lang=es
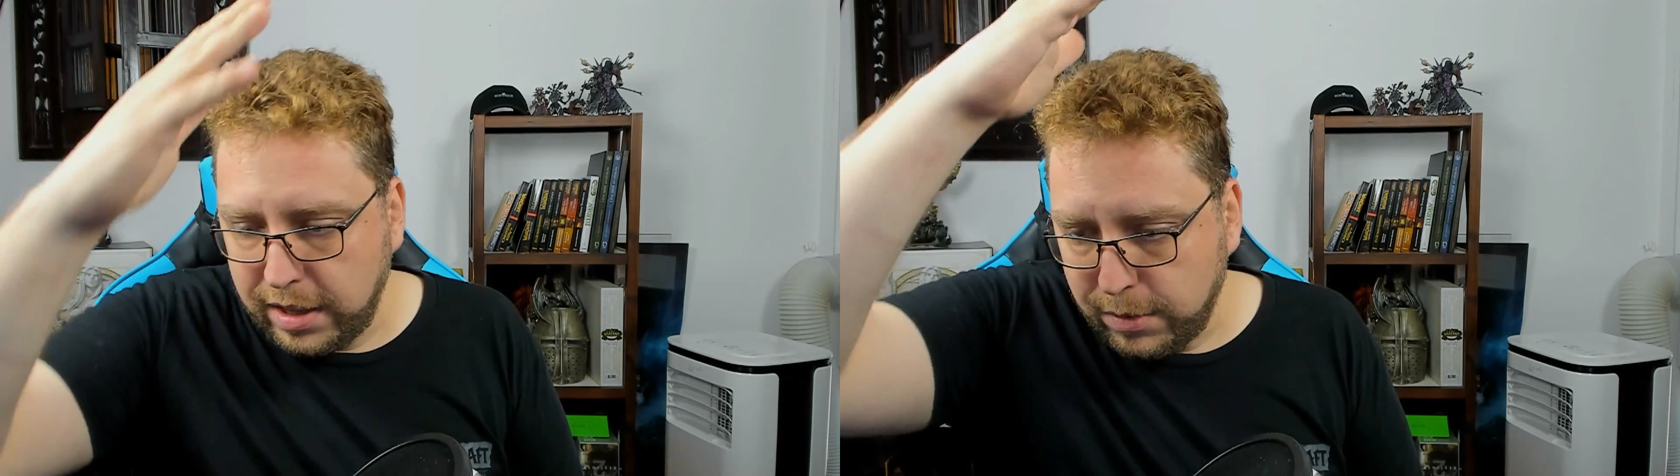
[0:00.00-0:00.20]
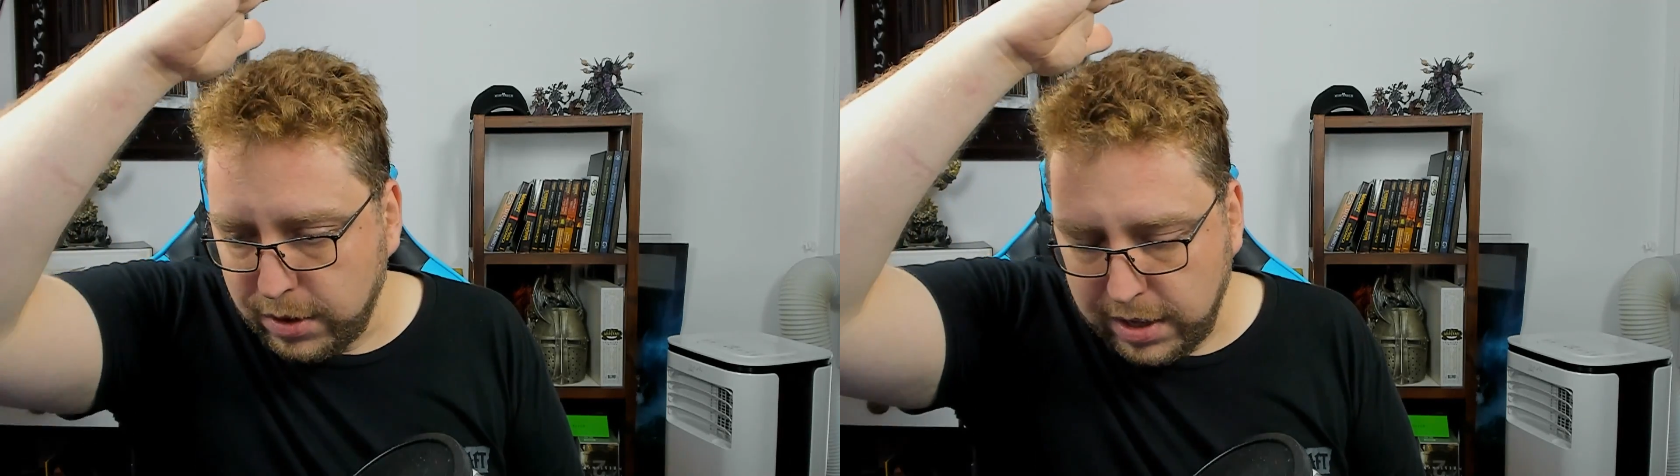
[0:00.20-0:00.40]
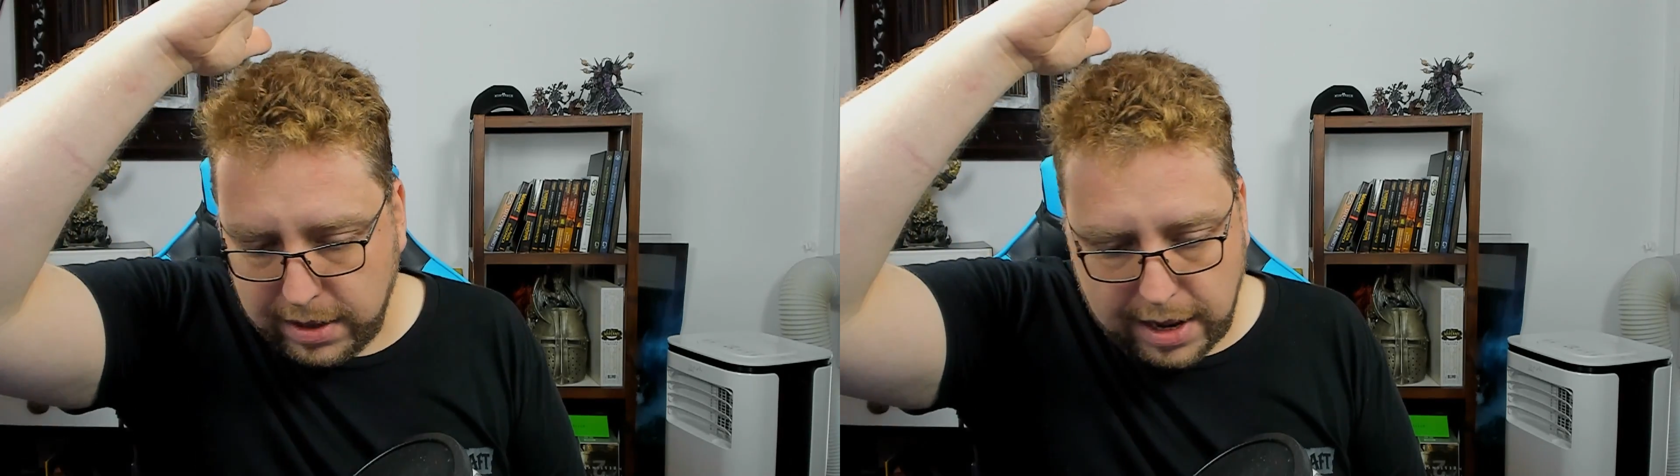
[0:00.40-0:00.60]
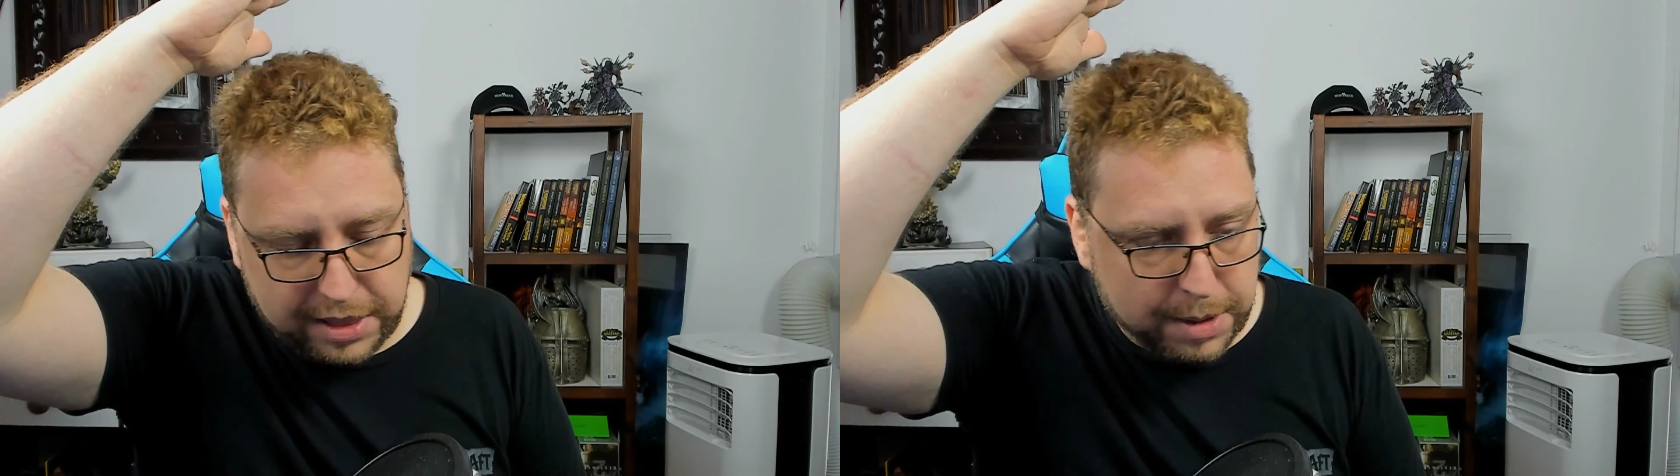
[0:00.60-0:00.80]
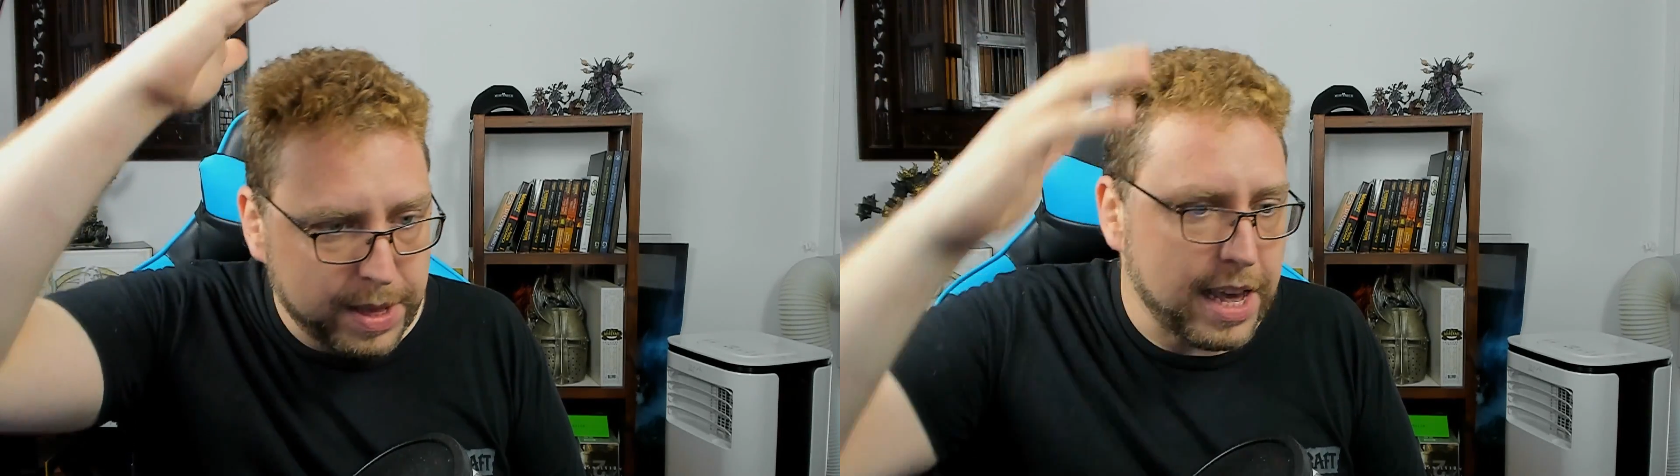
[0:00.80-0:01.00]
bueno, y en la
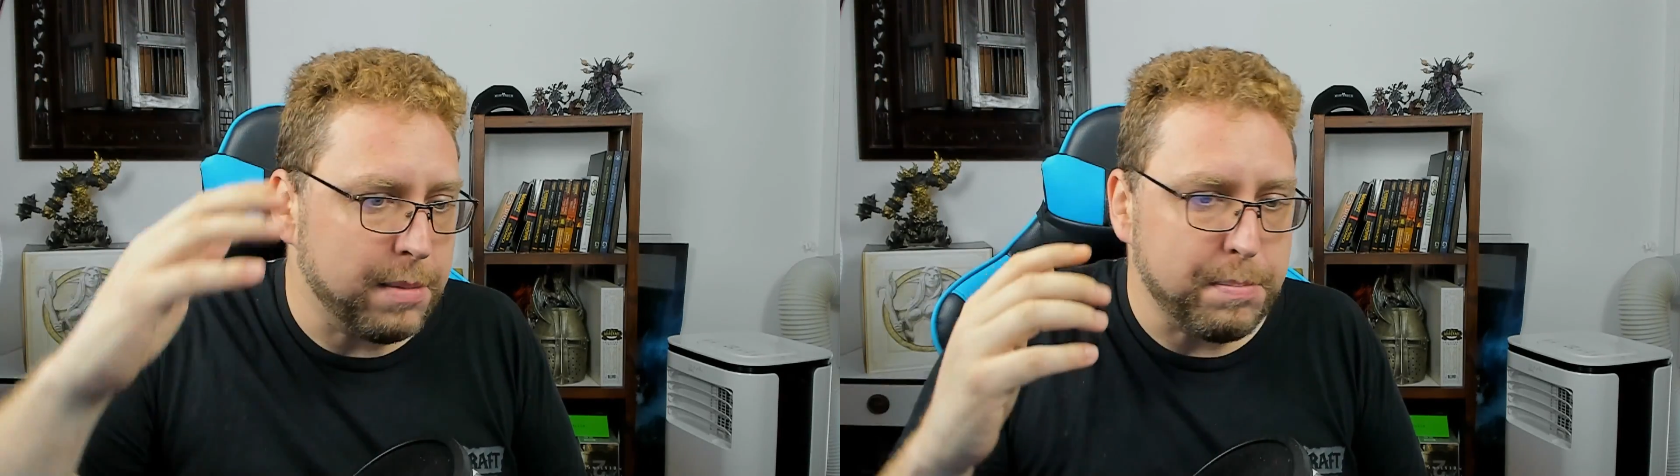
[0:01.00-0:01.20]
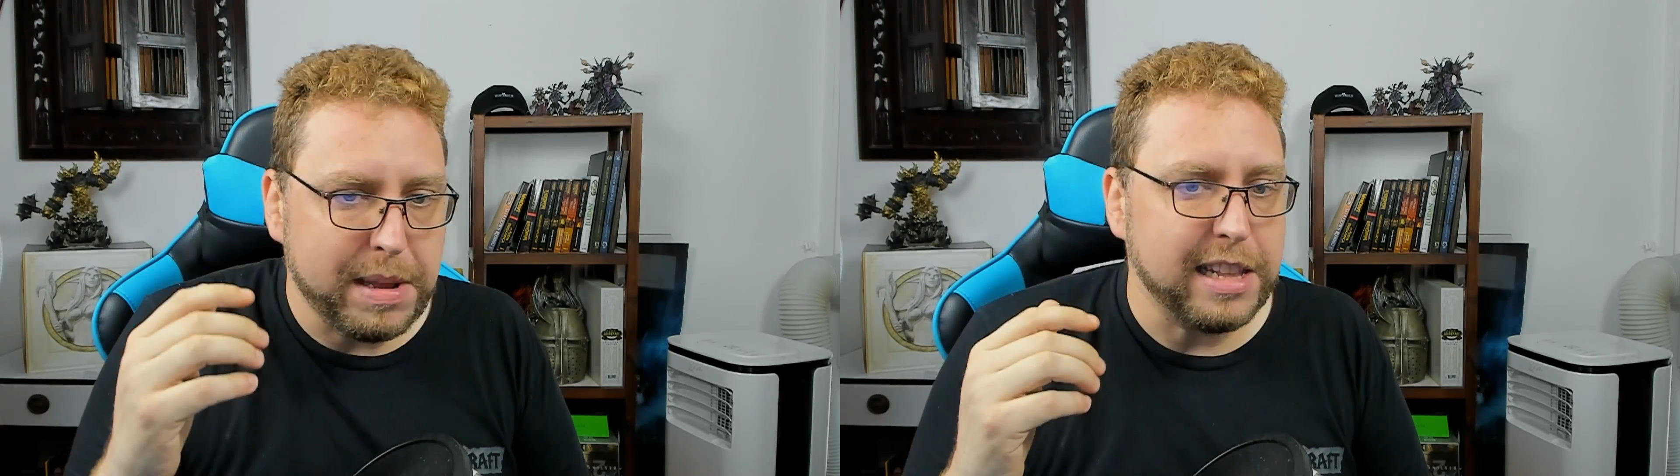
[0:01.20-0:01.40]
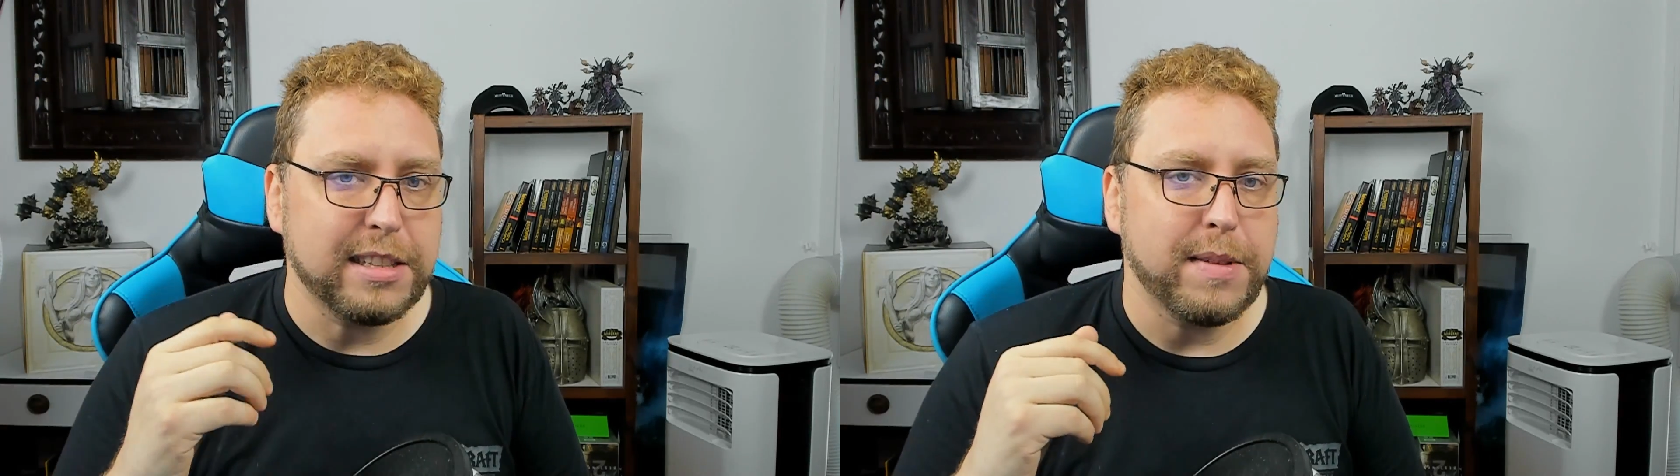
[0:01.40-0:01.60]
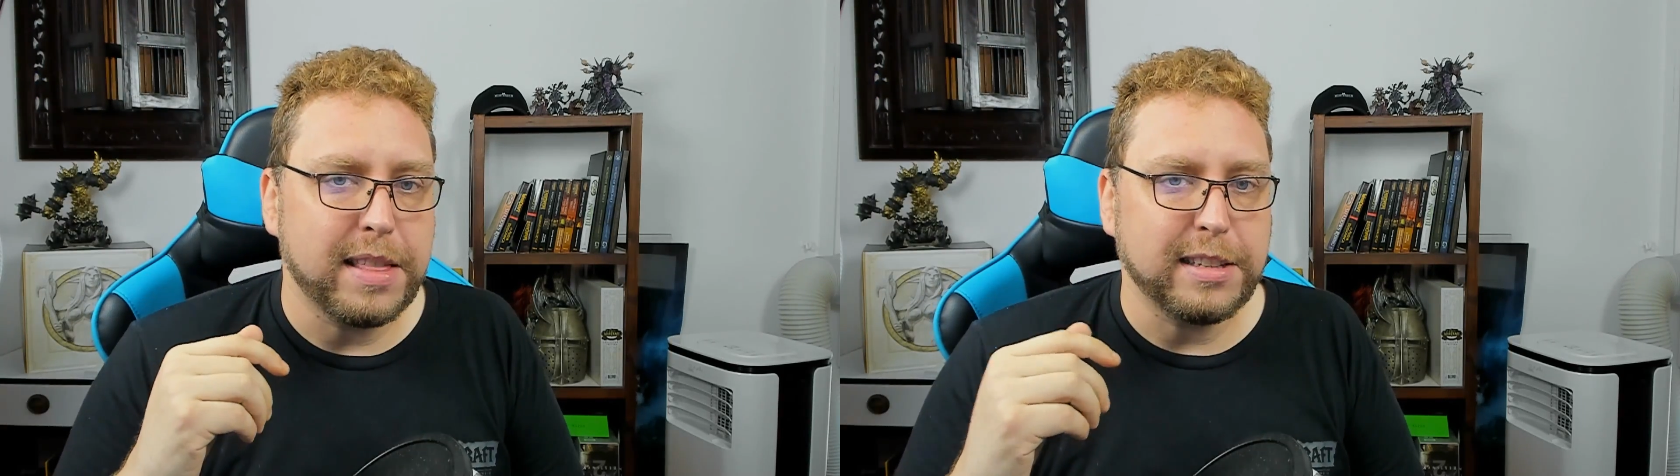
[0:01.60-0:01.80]
intimidad miles de veces